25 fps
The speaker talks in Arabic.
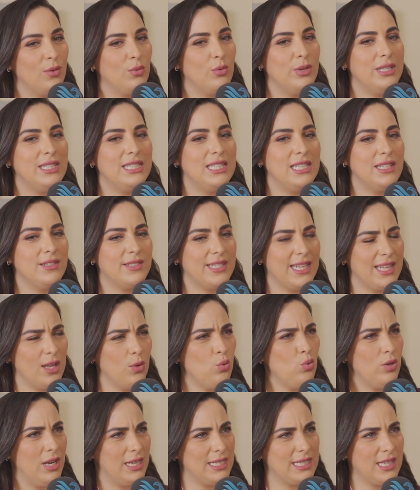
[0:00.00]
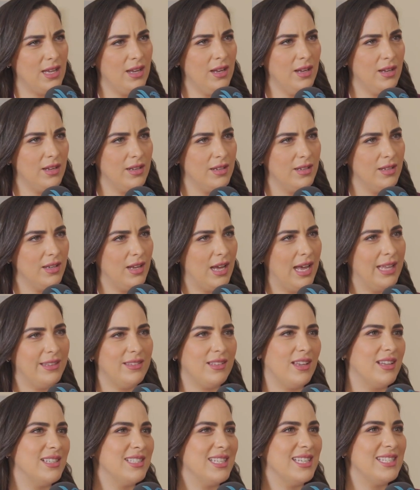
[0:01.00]
وانتي سنه اولى صح اه
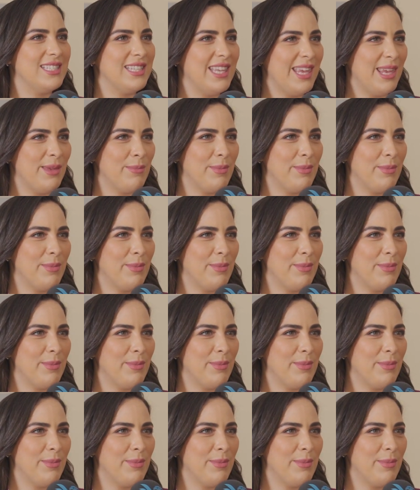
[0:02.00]
هتتخصصي ايه